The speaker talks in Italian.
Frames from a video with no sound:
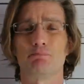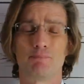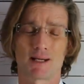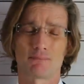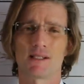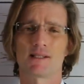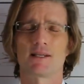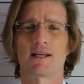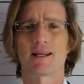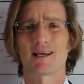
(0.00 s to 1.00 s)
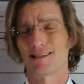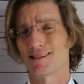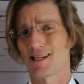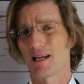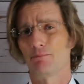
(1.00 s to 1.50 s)
per mestiere ad
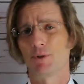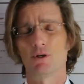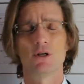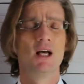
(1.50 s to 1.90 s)
esempio